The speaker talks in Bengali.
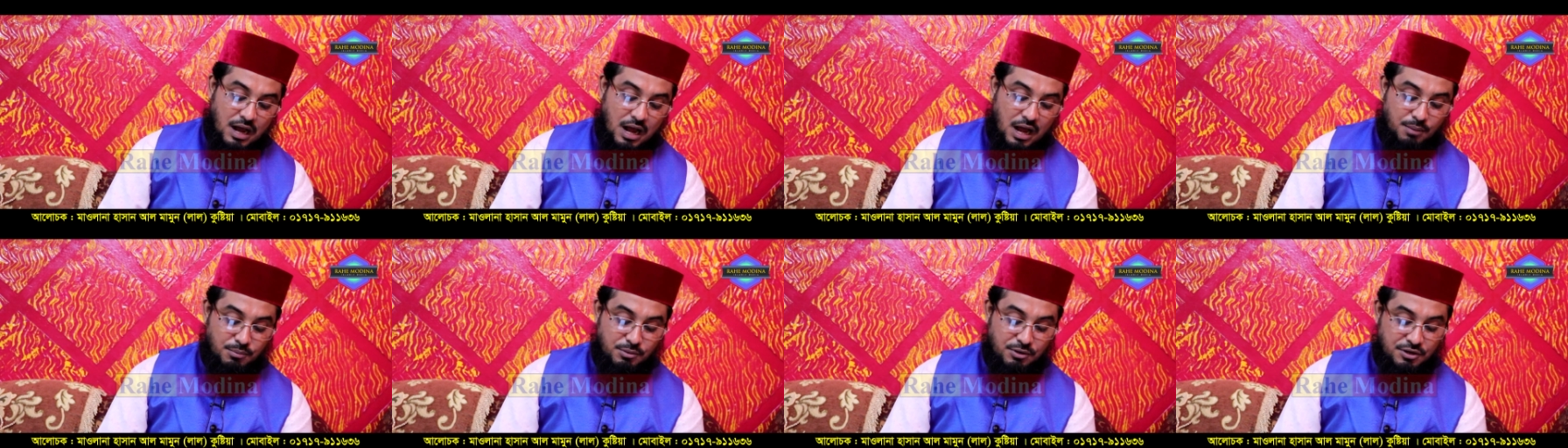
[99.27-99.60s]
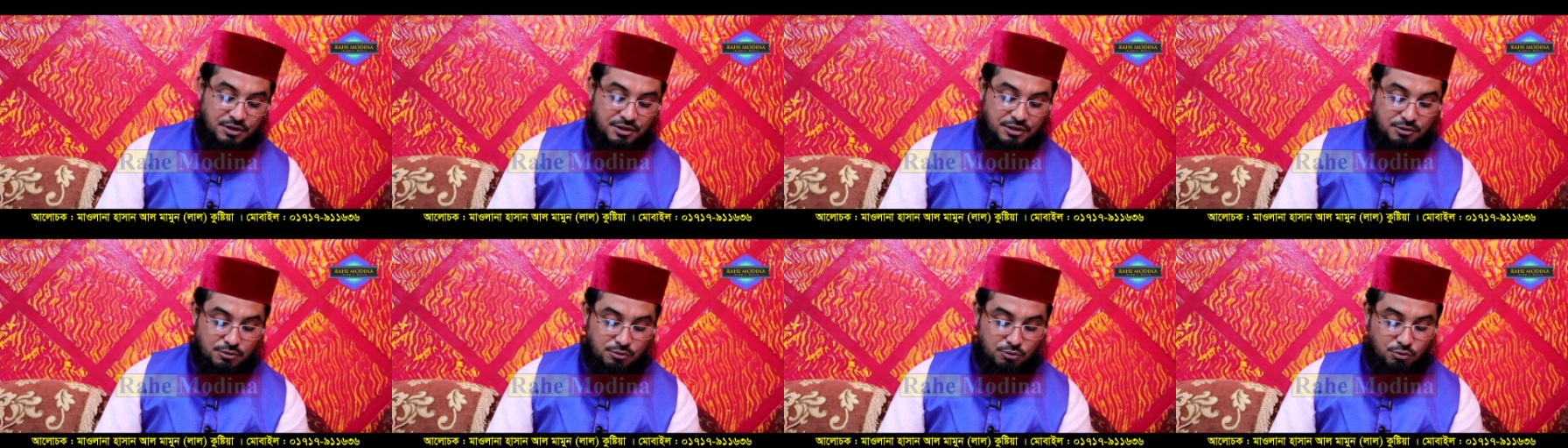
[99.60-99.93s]
আমি
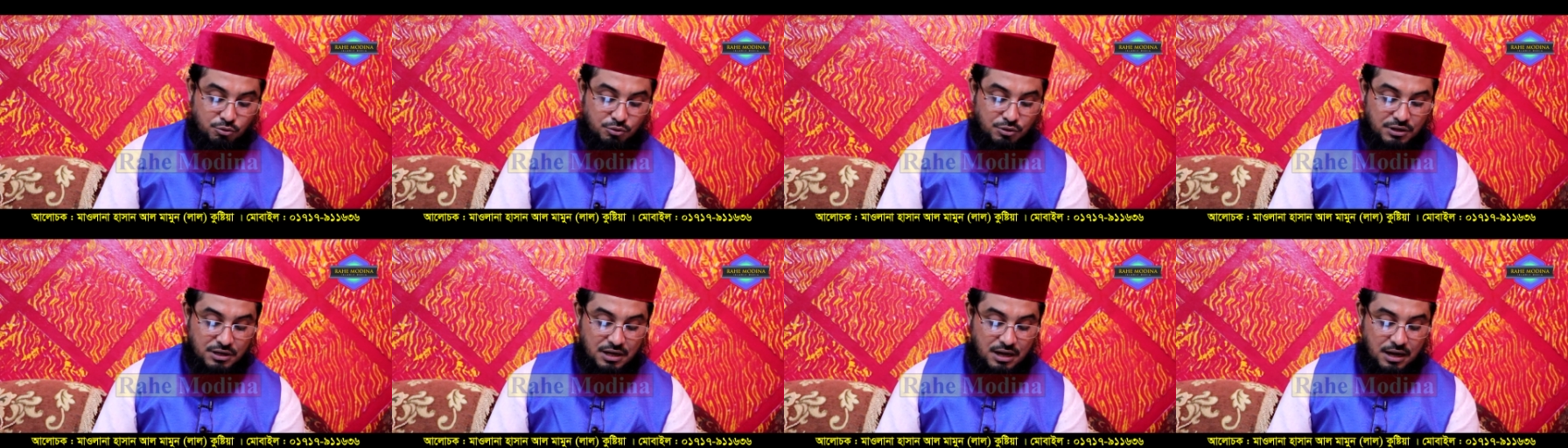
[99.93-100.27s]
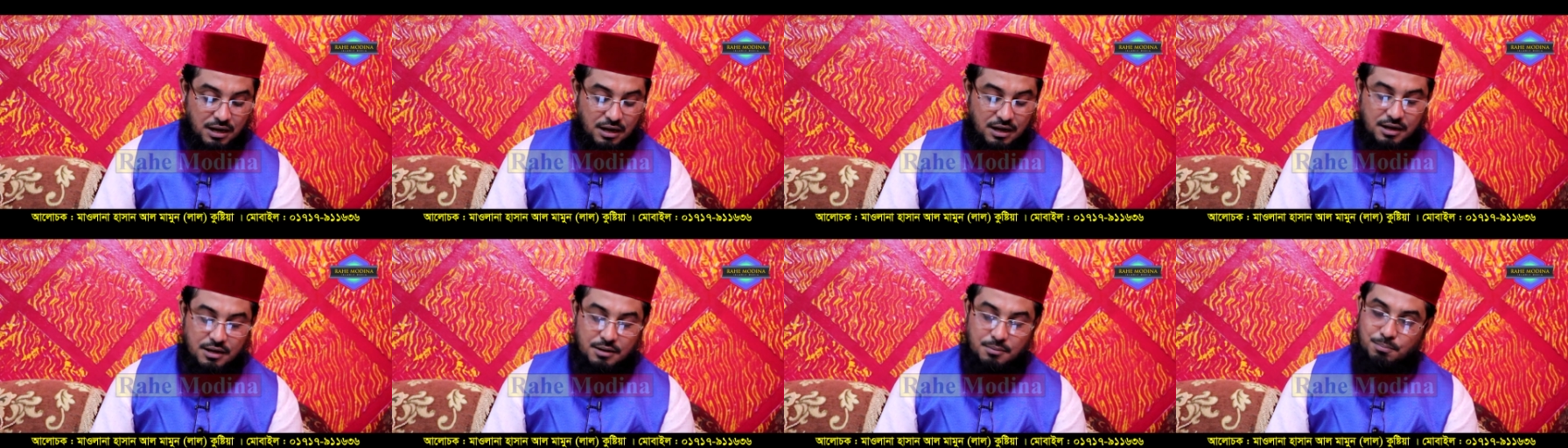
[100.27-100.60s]
হিন দুনিয়া
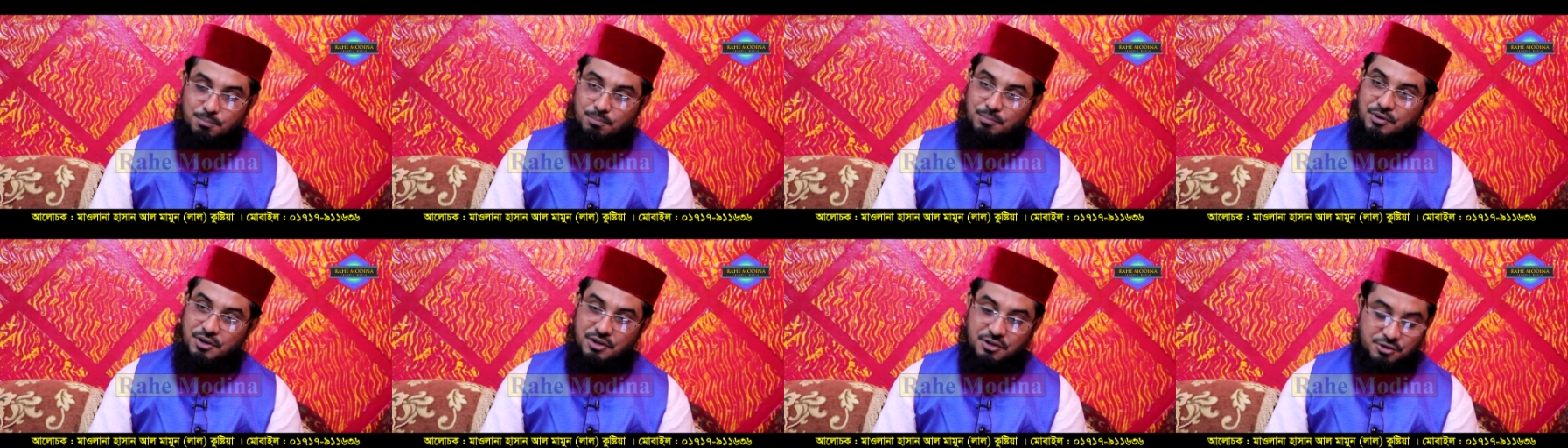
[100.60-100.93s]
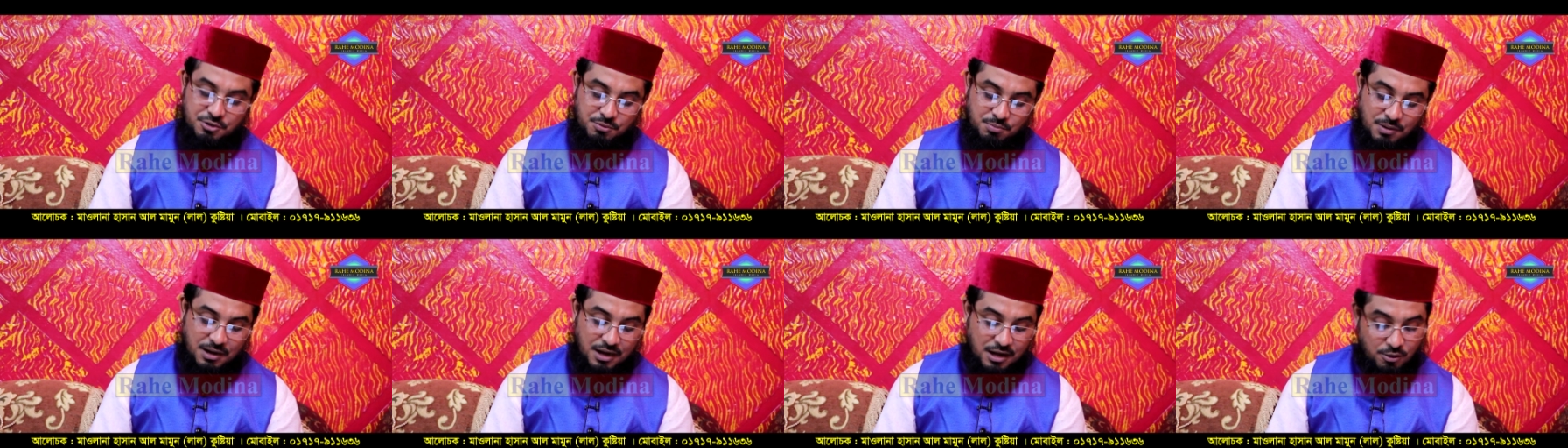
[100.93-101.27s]
বেশ
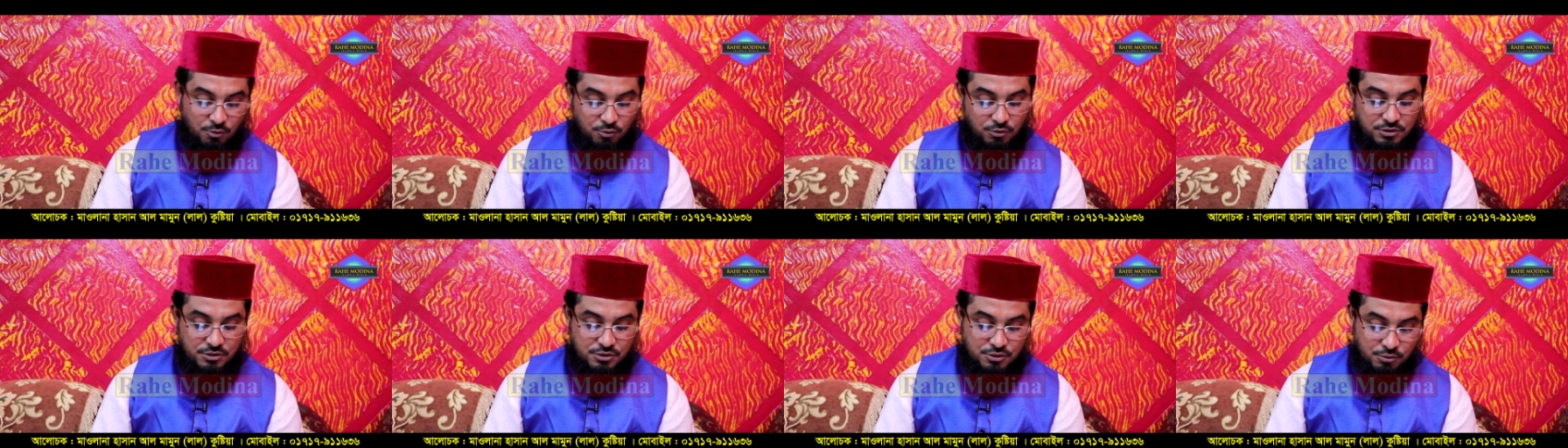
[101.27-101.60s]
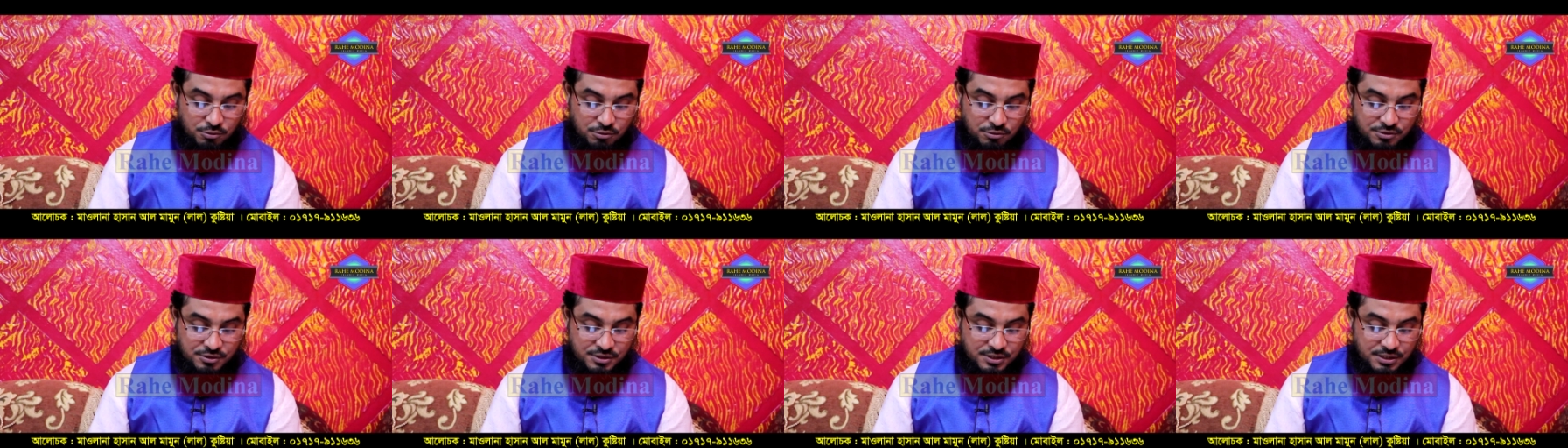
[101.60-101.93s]
ভালোই
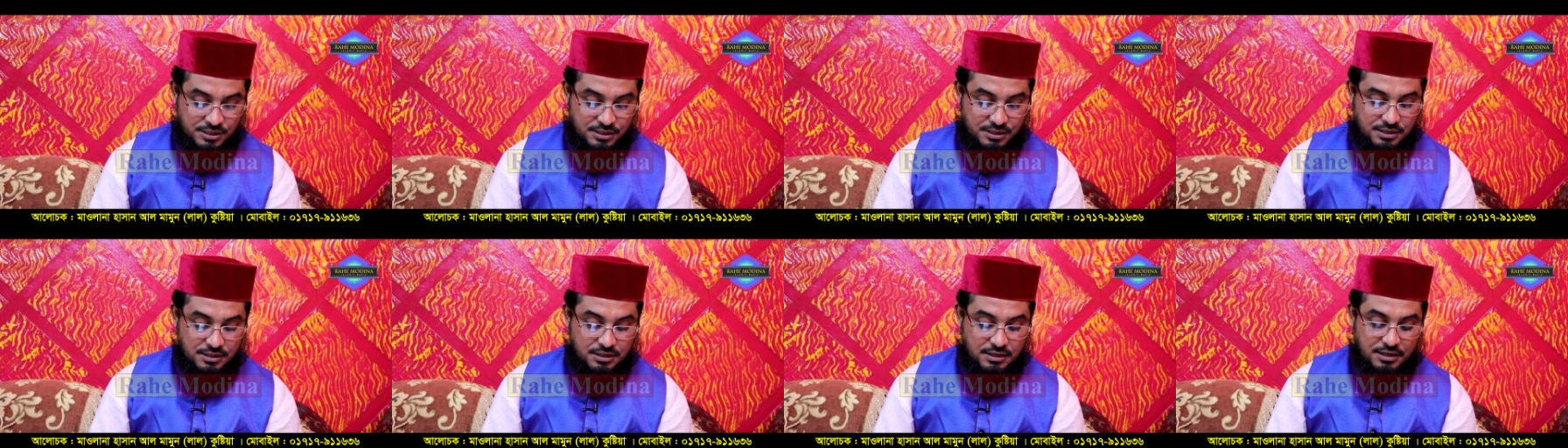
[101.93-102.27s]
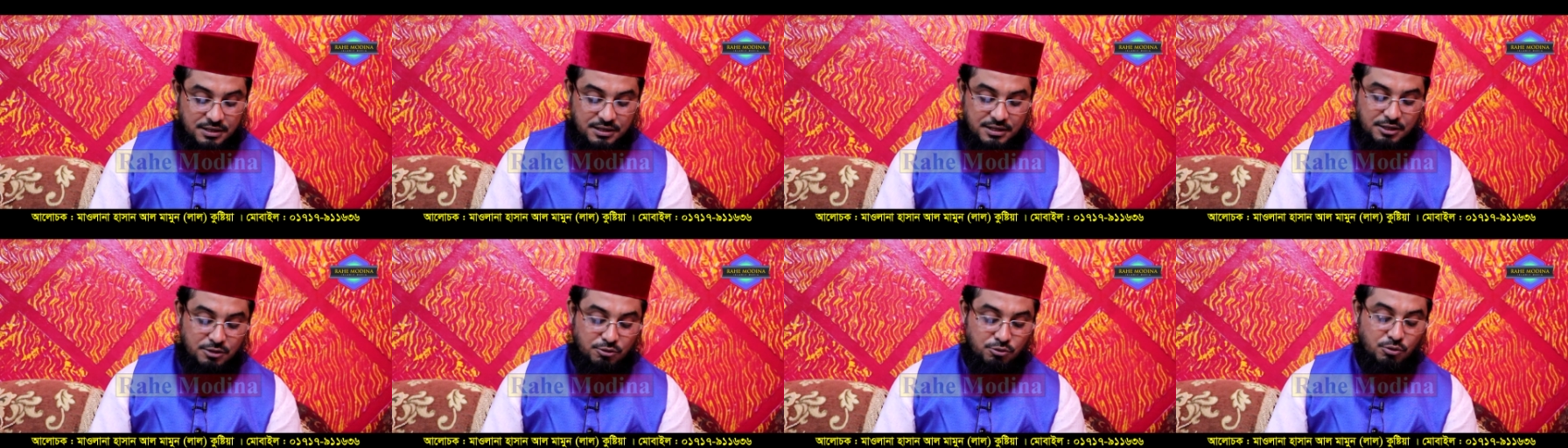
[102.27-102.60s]
চলছে
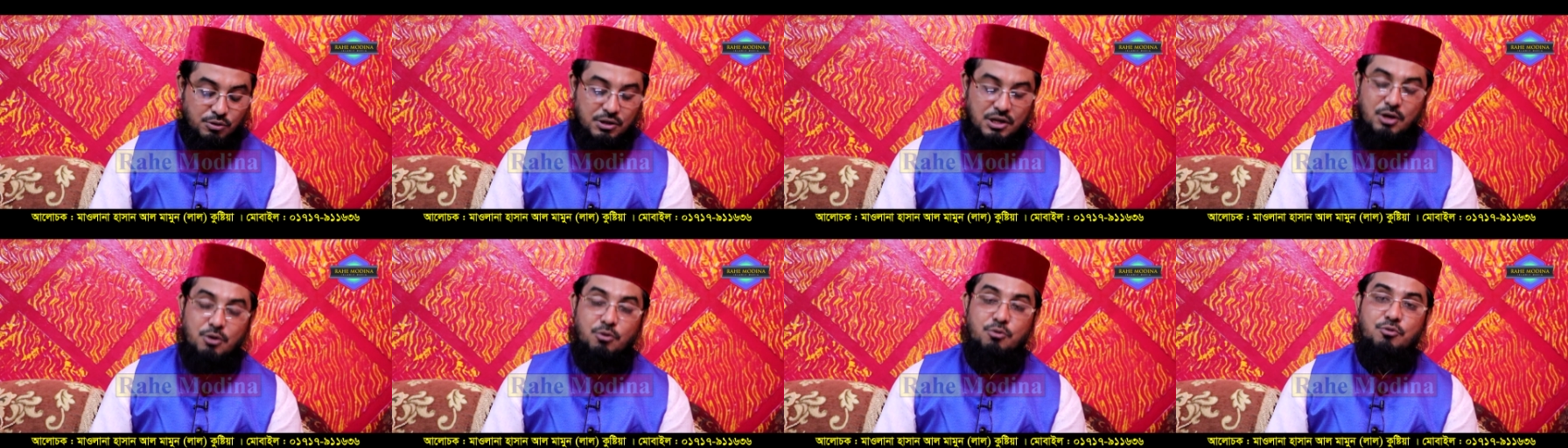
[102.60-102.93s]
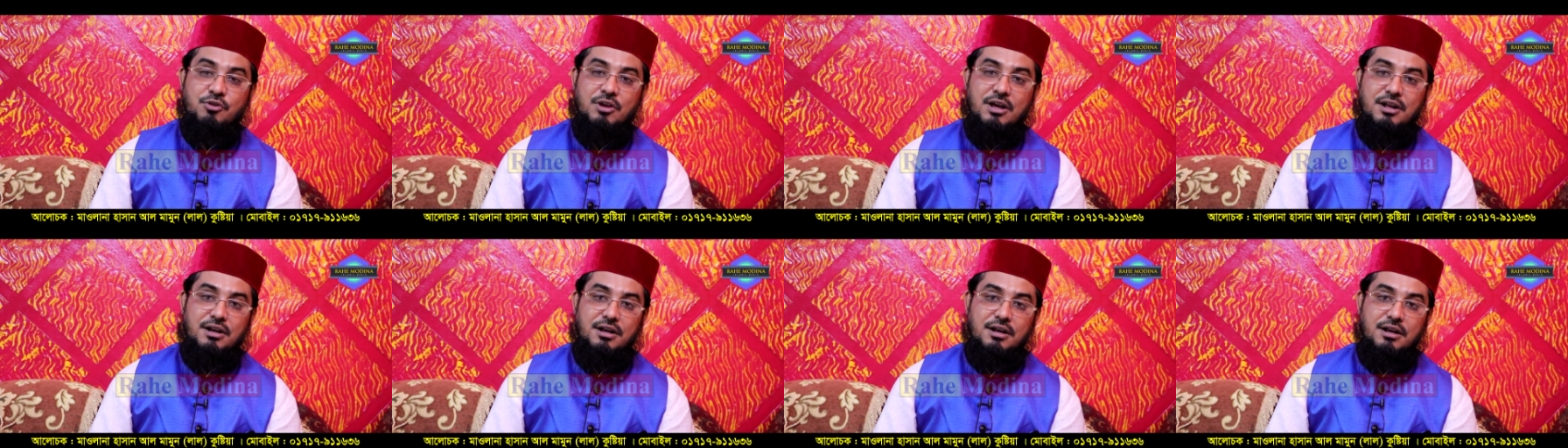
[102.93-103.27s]
কিন্তু কেউ
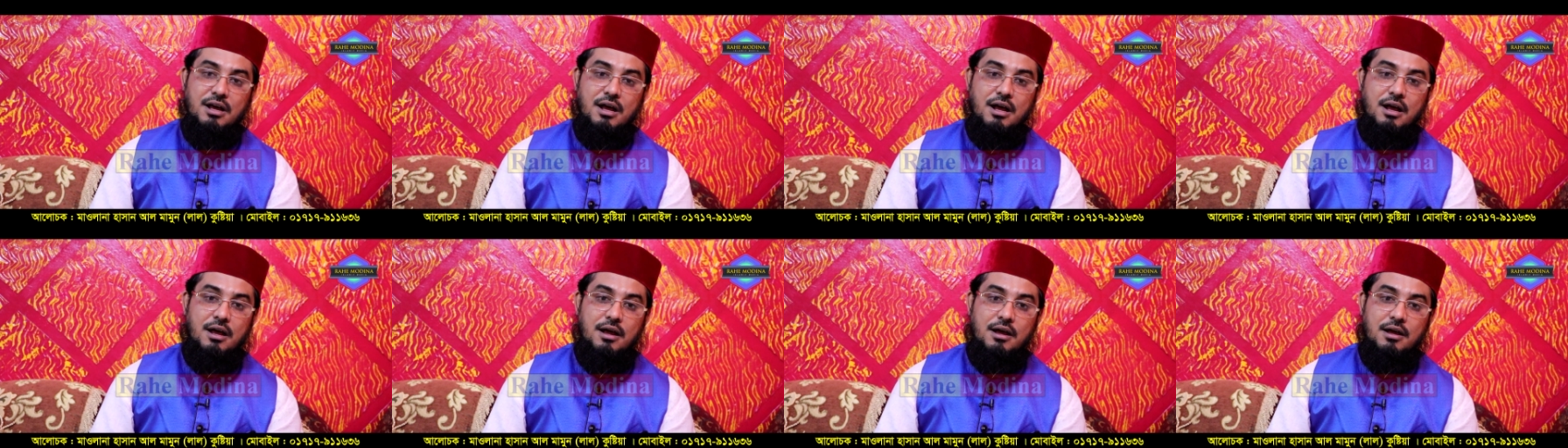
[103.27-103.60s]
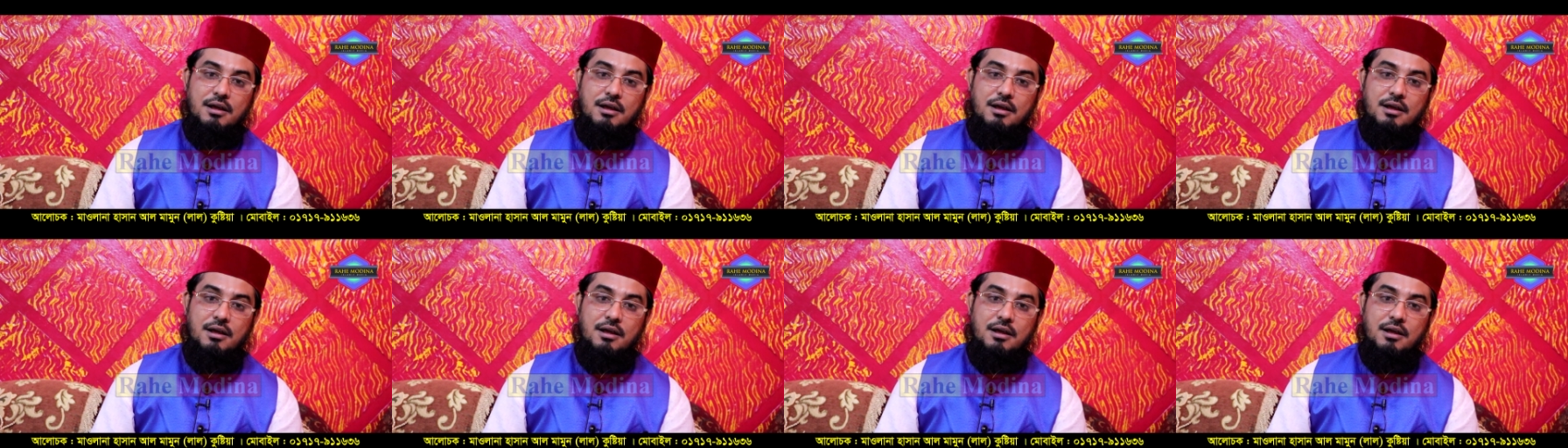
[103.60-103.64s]
জানে না